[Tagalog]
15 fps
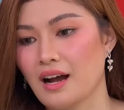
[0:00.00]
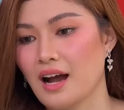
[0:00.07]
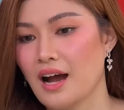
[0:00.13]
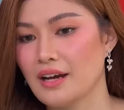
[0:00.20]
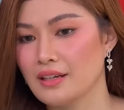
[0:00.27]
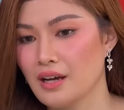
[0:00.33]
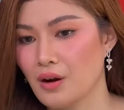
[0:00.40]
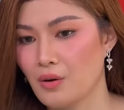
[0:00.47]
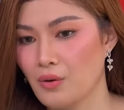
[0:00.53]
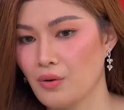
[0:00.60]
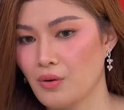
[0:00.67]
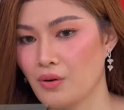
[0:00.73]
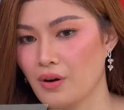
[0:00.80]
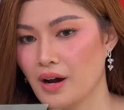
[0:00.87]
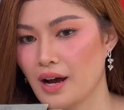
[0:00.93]
kaya
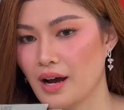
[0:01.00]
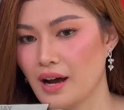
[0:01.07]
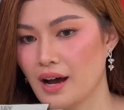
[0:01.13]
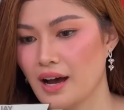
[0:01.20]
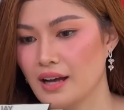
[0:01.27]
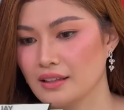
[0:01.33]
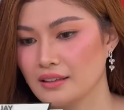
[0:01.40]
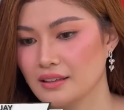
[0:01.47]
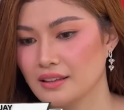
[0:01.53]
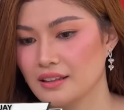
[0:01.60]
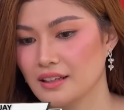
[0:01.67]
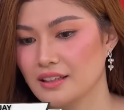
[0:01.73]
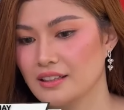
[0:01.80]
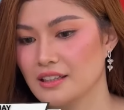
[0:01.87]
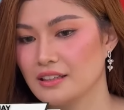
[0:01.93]
ko at
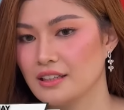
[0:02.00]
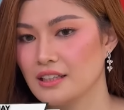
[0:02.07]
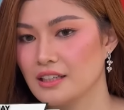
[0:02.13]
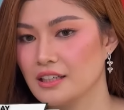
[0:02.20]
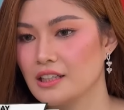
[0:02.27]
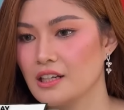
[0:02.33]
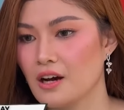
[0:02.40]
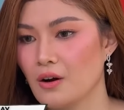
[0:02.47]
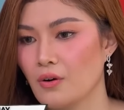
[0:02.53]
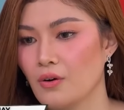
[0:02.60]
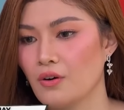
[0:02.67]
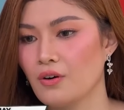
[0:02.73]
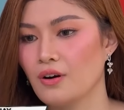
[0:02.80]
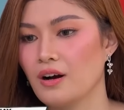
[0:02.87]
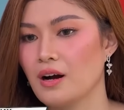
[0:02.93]
titigil
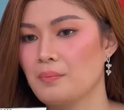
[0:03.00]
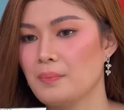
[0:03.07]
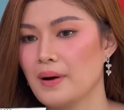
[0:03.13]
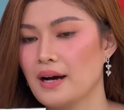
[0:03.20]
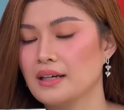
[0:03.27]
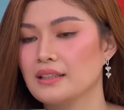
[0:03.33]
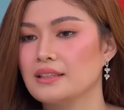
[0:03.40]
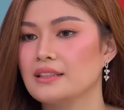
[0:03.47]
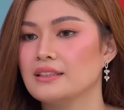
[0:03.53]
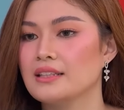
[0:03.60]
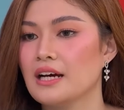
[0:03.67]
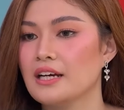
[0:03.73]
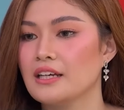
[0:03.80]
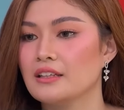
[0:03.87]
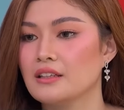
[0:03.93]
ako kapag
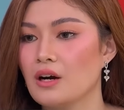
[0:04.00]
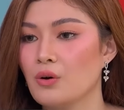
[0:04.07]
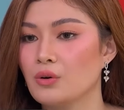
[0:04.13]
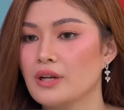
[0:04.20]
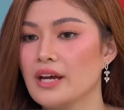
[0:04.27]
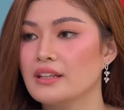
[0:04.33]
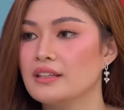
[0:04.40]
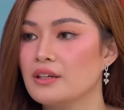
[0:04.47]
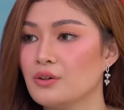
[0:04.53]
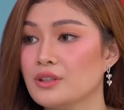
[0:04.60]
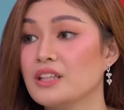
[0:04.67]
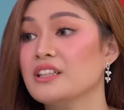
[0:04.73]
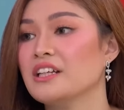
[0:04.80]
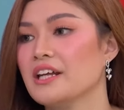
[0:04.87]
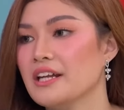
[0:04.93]
nakita ko na hindi
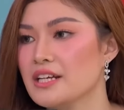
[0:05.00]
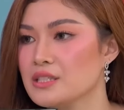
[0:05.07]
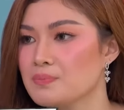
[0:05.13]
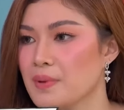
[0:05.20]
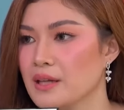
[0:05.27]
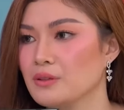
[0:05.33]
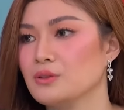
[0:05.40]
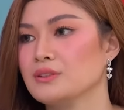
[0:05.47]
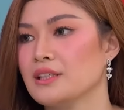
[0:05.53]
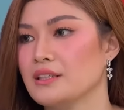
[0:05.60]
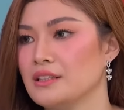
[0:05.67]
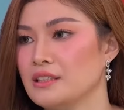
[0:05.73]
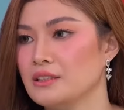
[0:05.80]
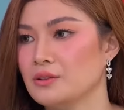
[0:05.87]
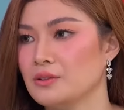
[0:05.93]
ko na nire-respeto
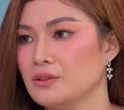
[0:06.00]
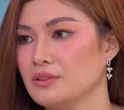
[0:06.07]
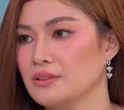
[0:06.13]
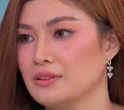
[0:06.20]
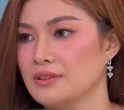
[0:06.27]
sarili ko.